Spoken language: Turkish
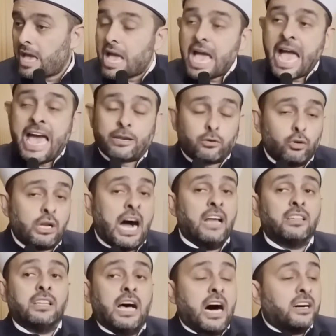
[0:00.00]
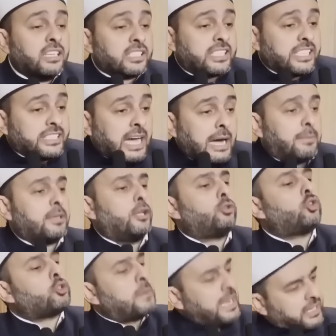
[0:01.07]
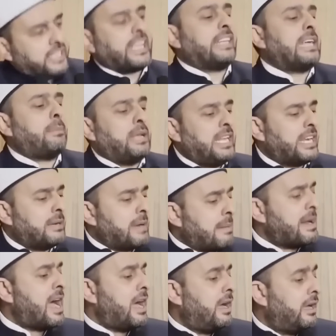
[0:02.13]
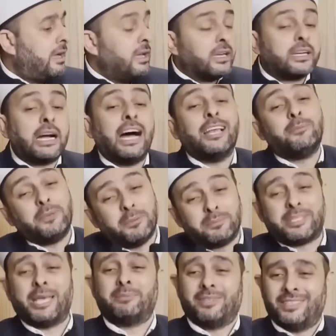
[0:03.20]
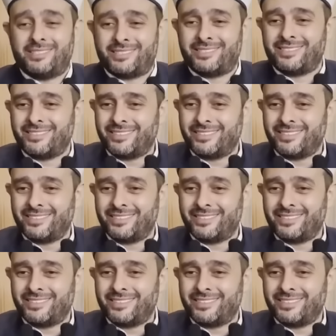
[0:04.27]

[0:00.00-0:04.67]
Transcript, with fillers: Her gün Allah'ın kitabına düşmanlık edebilirim ama kalbim temiz.